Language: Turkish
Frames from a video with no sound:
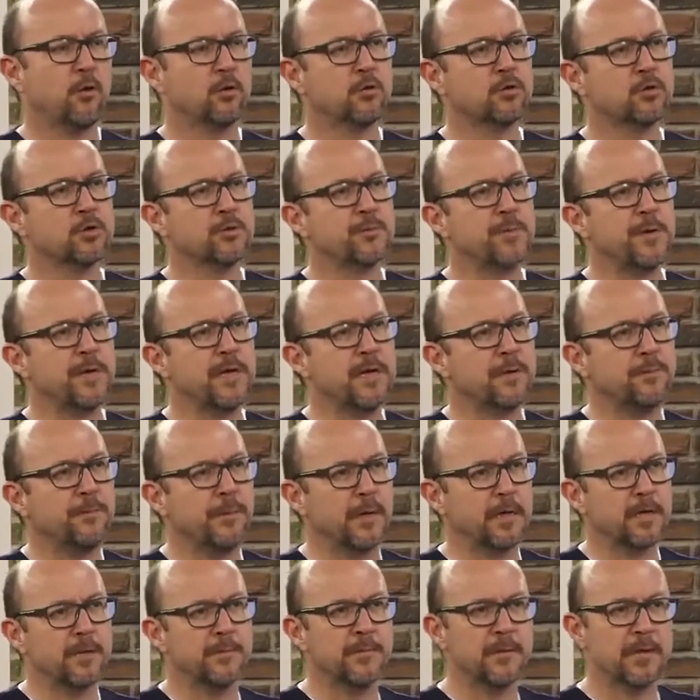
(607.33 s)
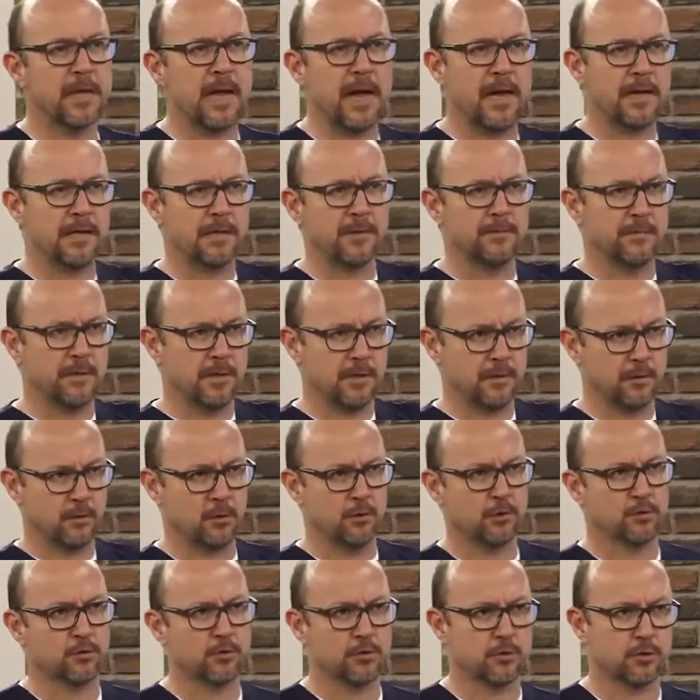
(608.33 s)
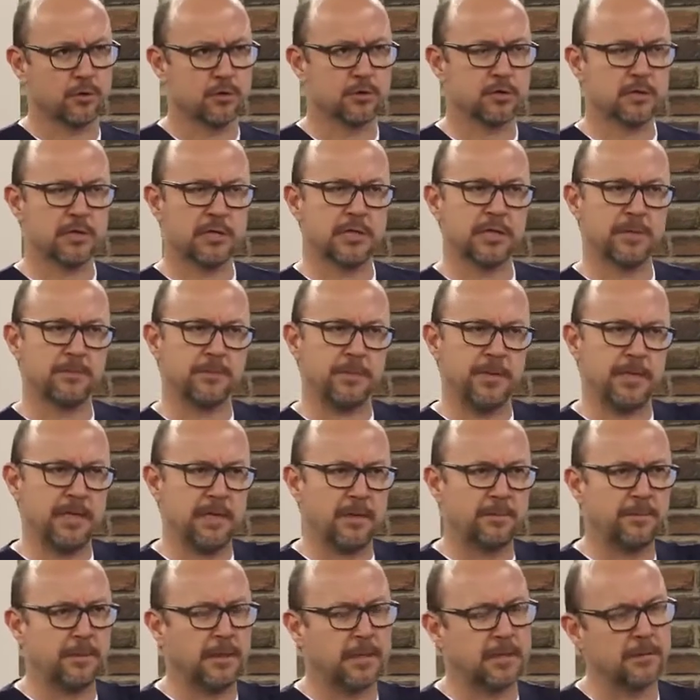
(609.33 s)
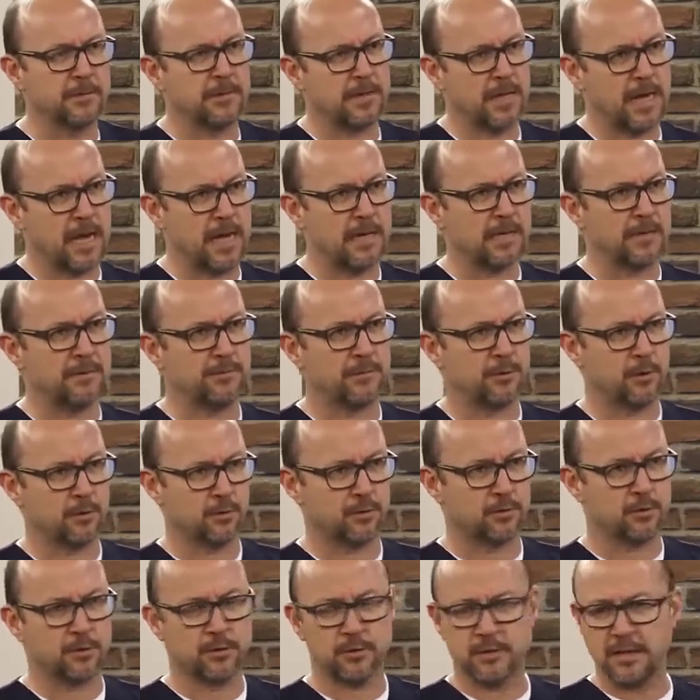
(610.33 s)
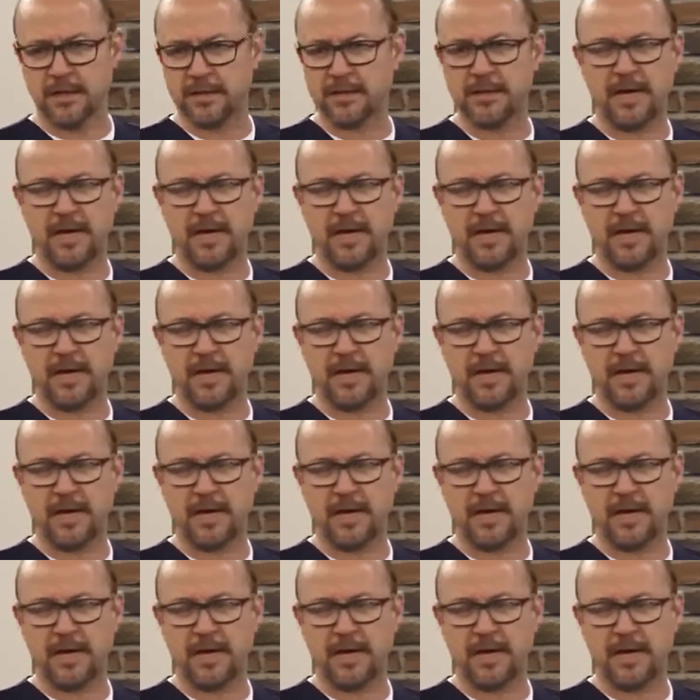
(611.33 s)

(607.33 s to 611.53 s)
30 binlik bakımı geldi mi götürüyoruz, 40 binlik bakımı geldi mi götürüyoruz.